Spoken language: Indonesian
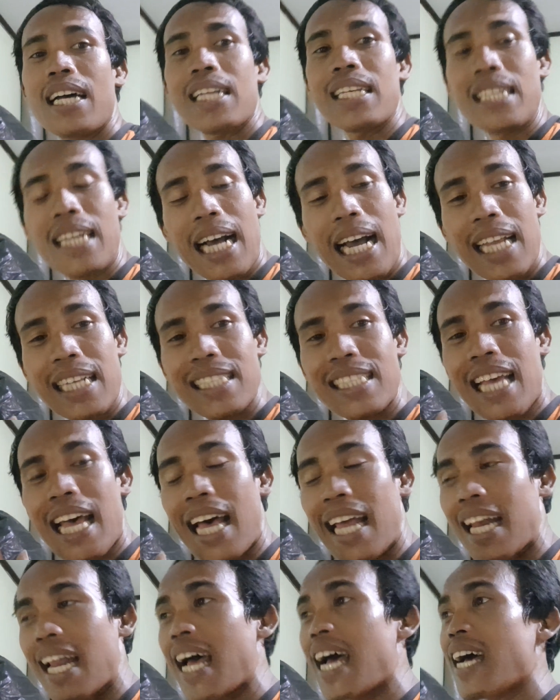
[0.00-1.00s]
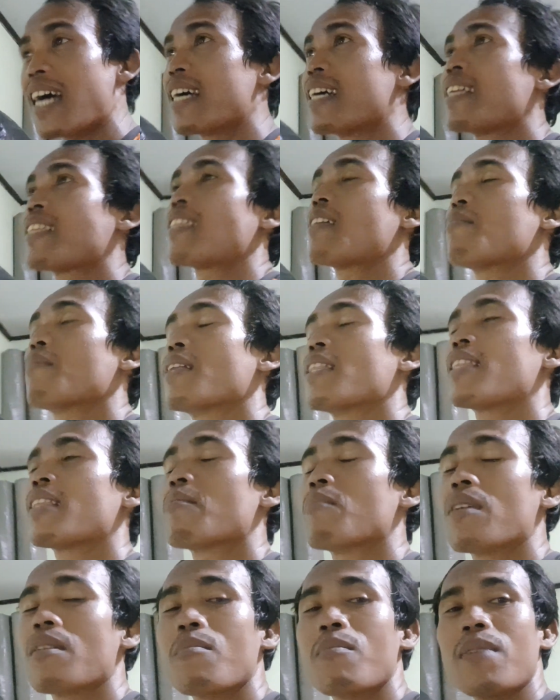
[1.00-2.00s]
dengan cara
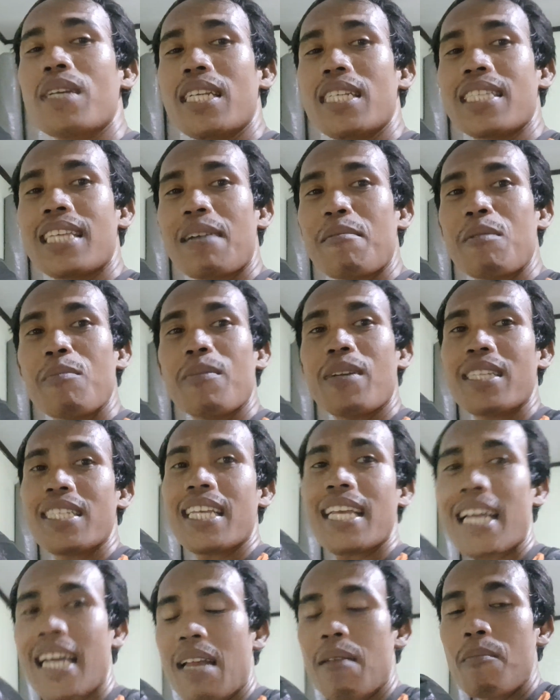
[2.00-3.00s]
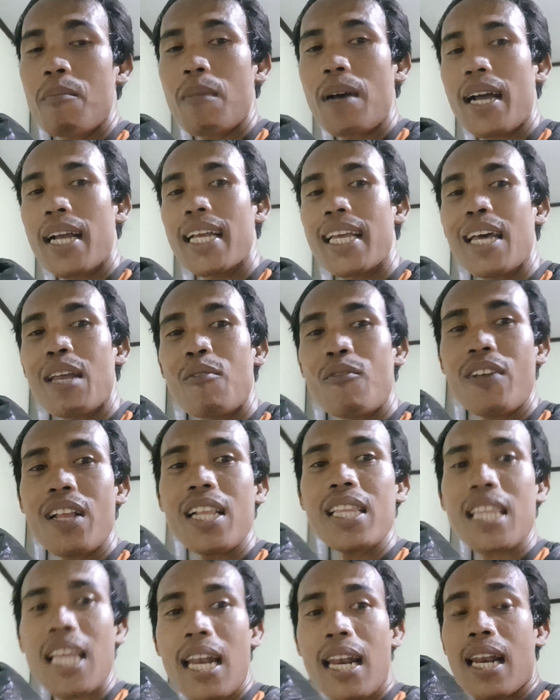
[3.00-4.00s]
teman-teman bisa membersihkan bagian
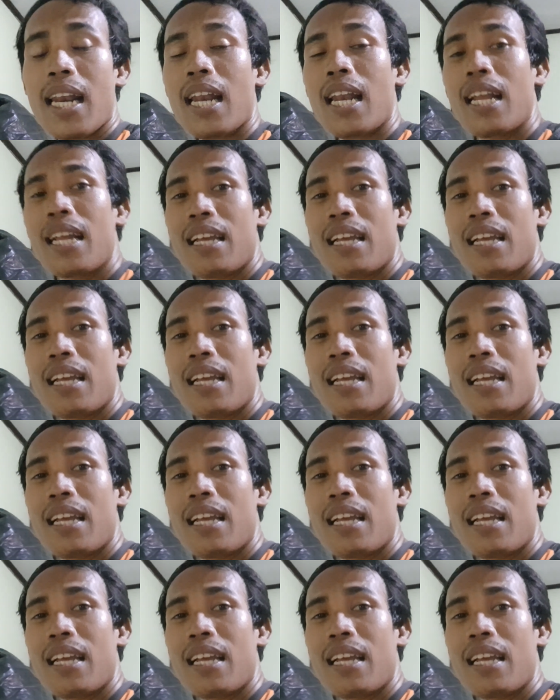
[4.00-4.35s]
filter